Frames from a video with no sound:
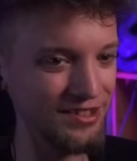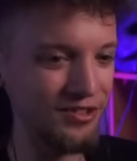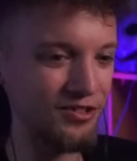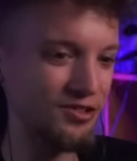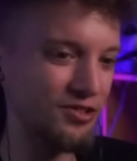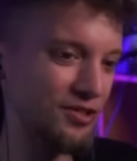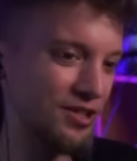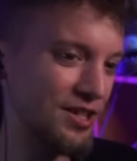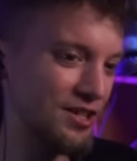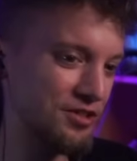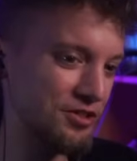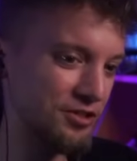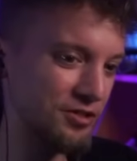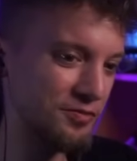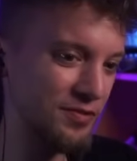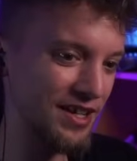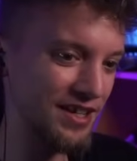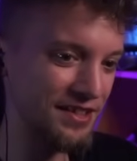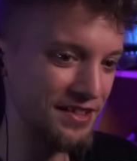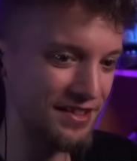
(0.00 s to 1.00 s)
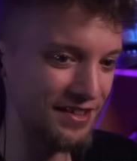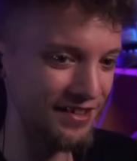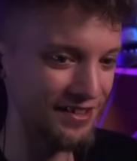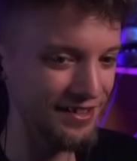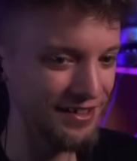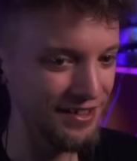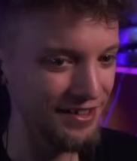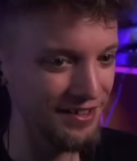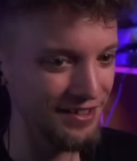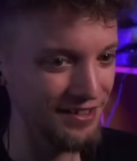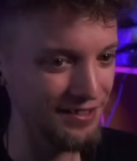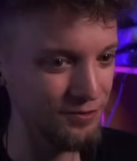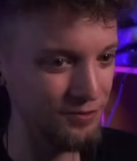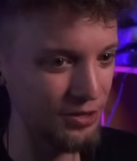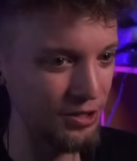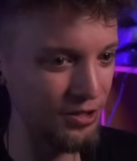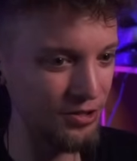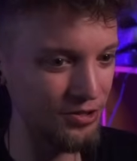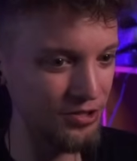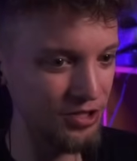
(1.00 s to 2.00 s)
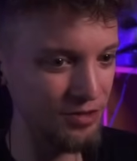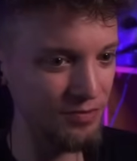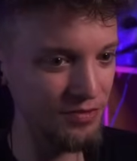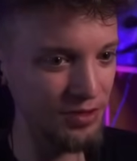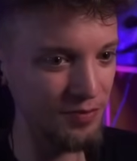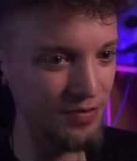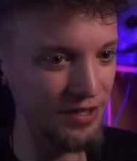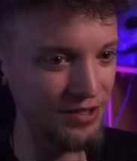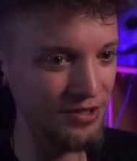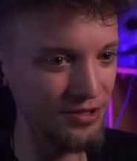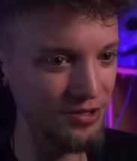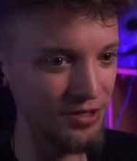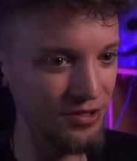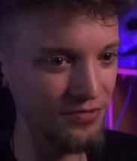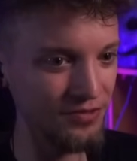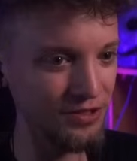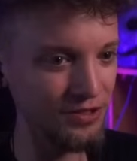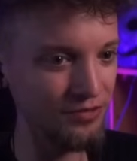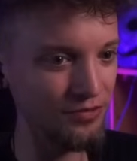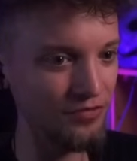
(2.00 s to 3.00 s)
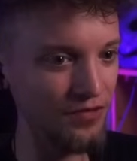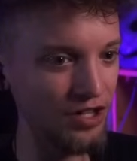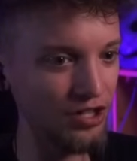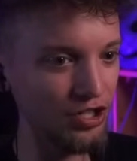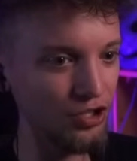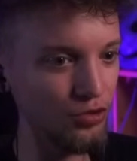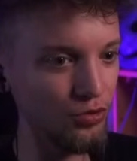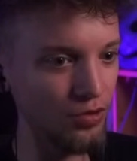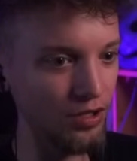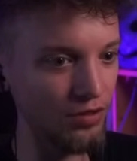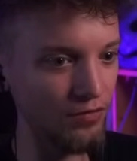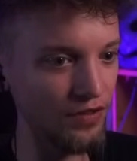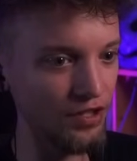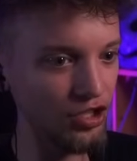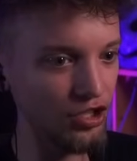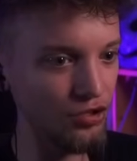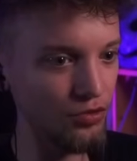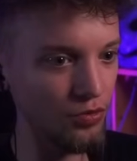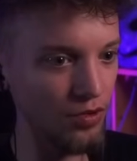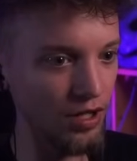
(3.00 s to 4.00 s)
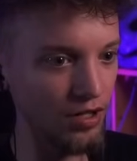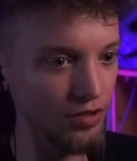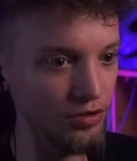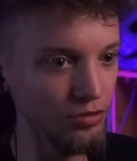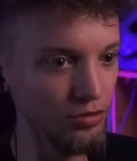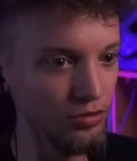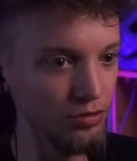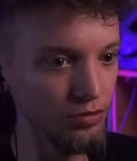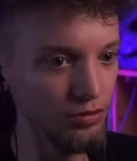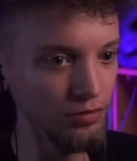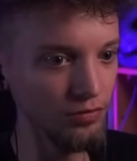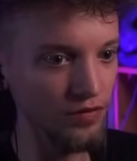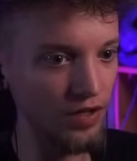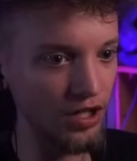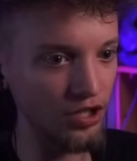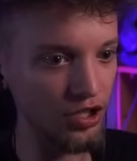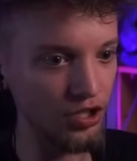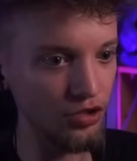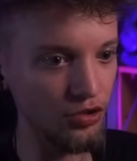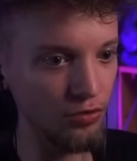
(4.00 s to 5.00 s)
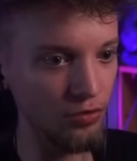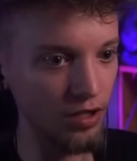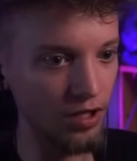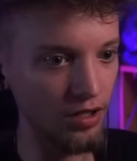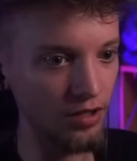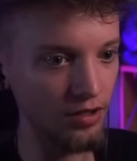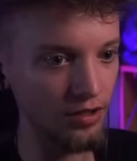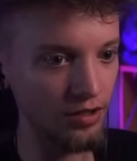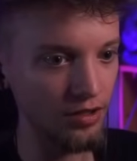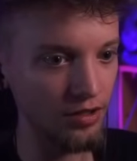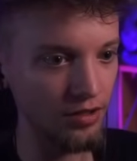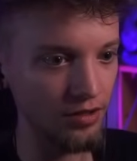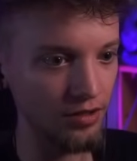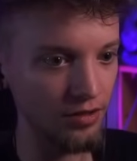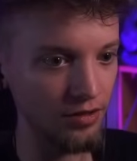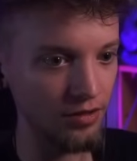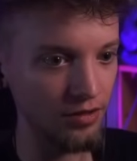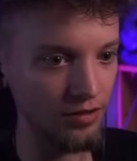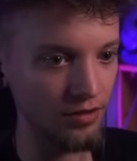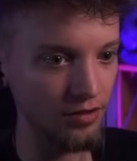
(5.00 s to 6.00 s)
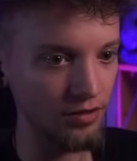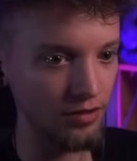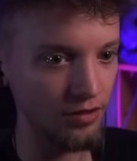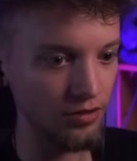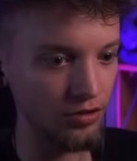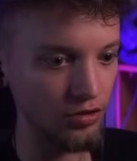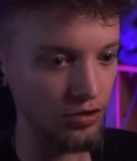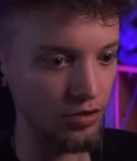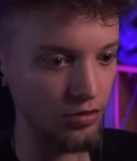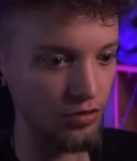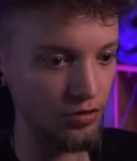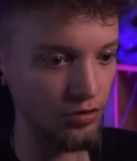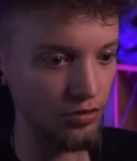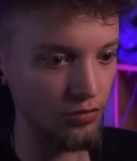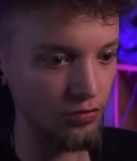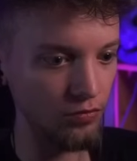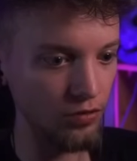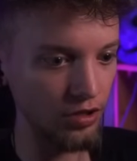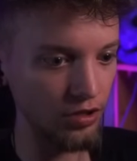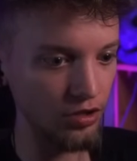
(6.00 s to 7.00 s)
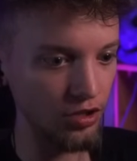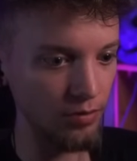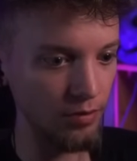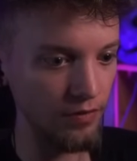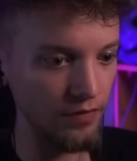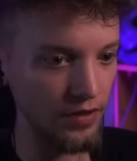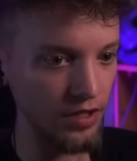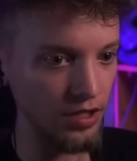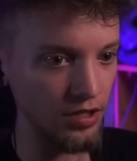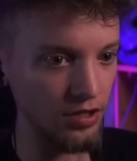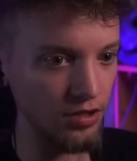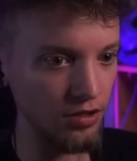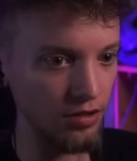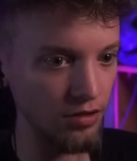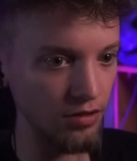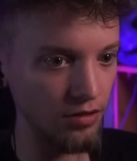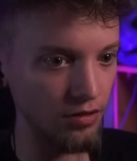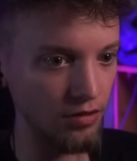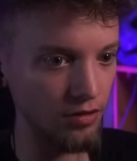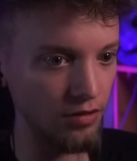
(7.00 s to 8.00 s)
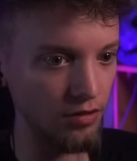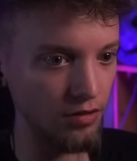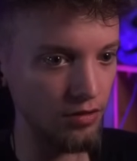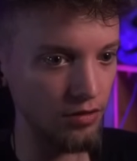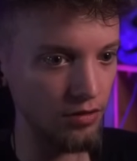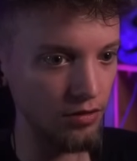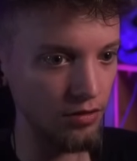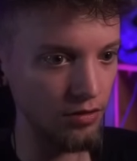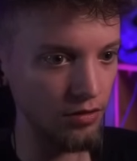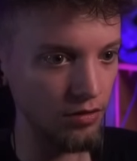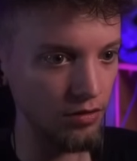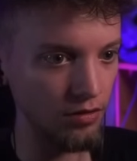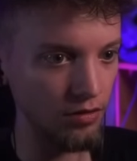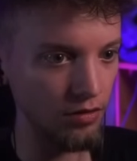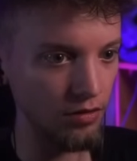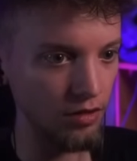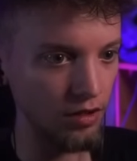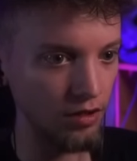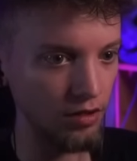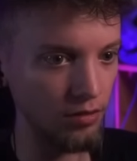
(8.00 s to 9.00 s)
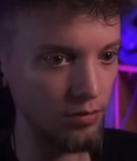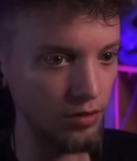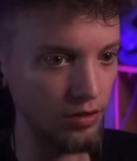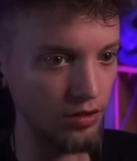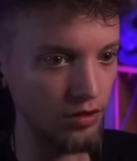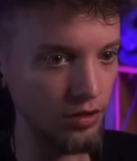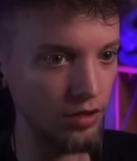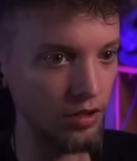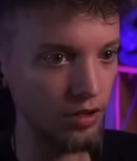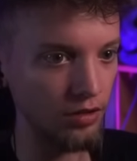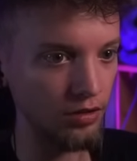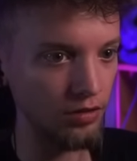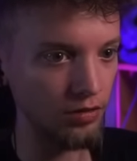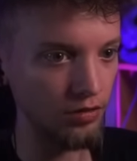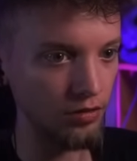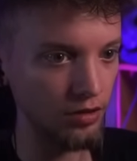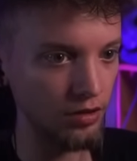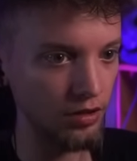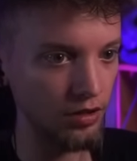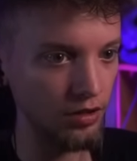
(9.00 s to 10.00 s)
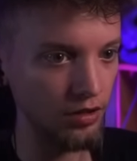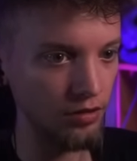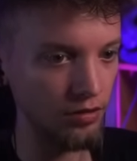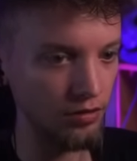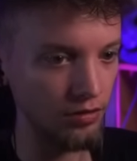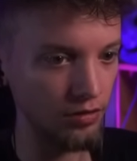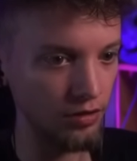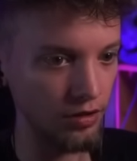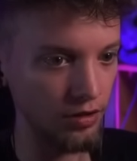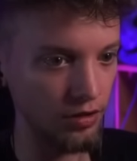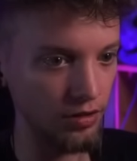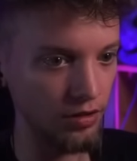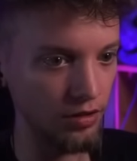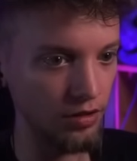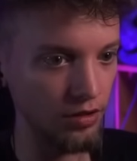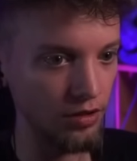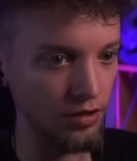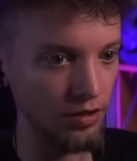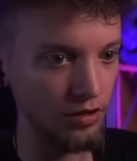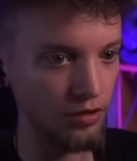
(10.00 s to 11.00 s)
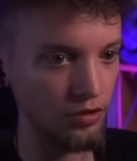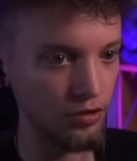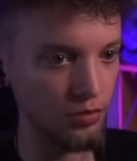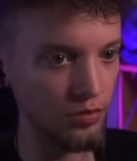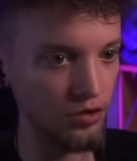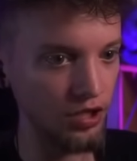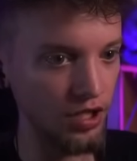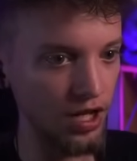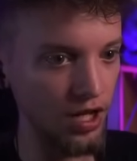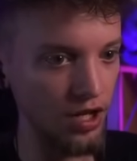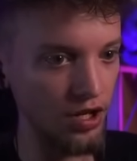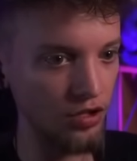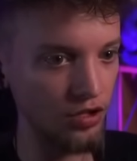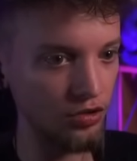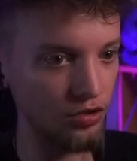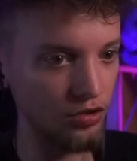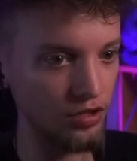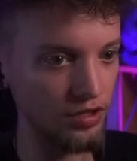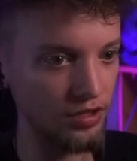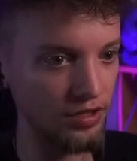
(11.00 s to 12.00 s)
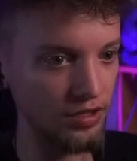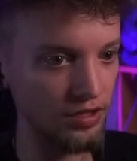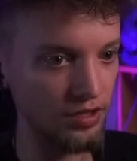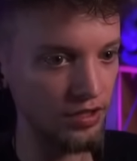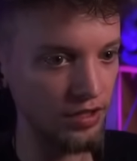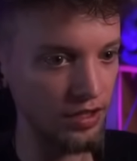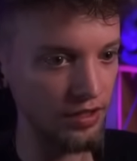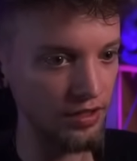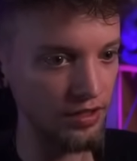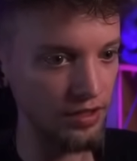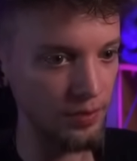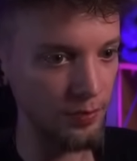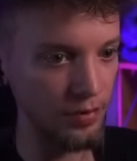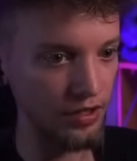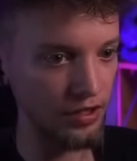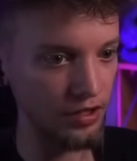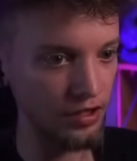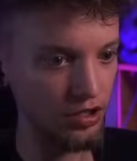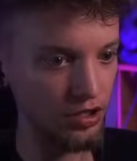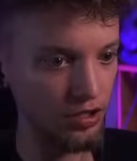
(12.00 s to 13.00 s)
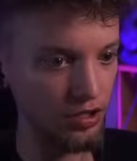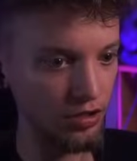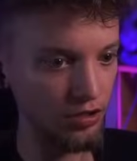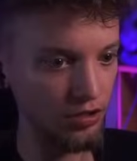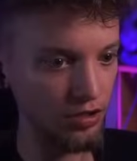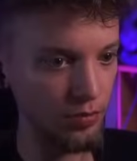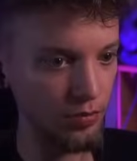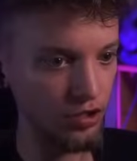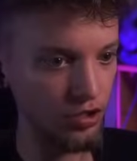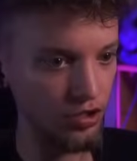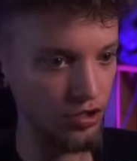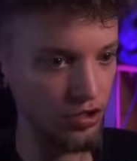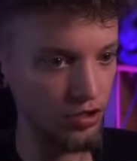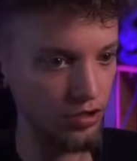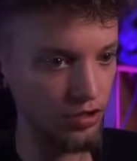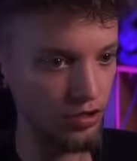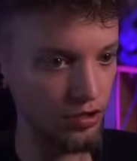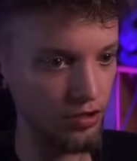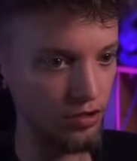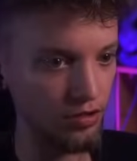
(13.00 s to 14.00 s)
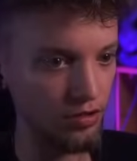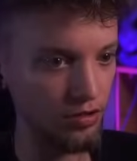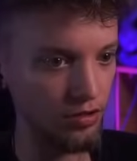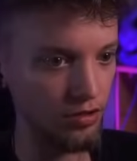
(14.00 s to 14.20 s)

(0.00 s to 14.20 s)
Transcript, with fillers: Skąd kojarzę to miejsce? Wychodzimy z placówki. Uważaj dziura, uważaj dziura, uważaj dziura. Czekaj, gdzie? tutaj trzeba wejść? E, tak, tak bo tam rozwalone drzwi. Już myślałem, że to jest taki spadek, że tego nie przeżyjesz.